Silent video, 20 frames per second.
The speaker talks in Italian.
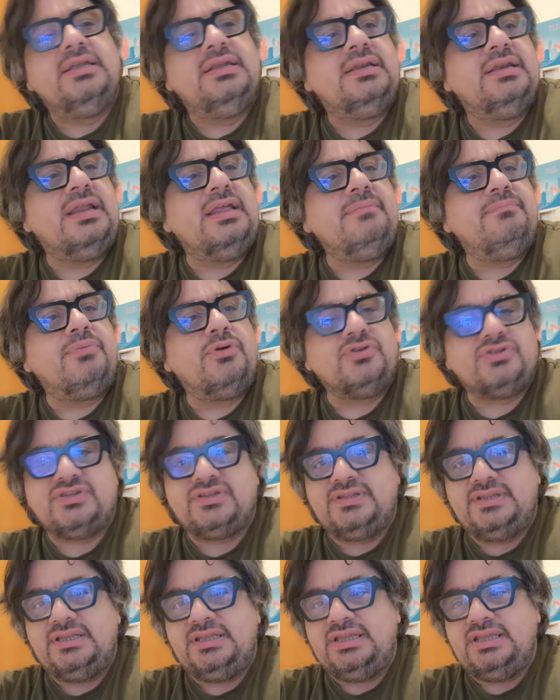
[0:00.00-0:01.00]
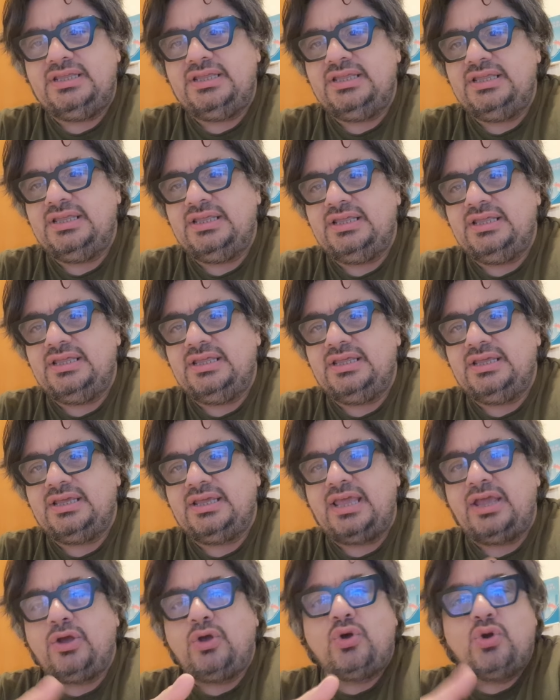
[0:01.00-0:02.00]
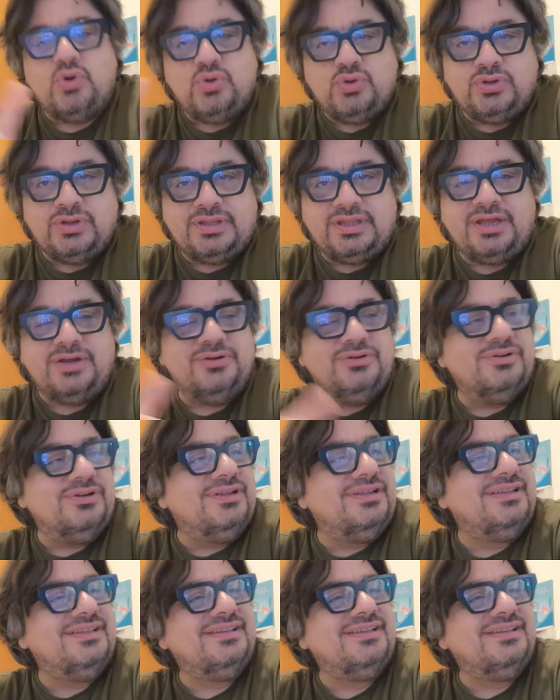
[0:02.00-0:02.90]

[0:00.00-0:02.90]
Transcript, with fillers: nei posti che contano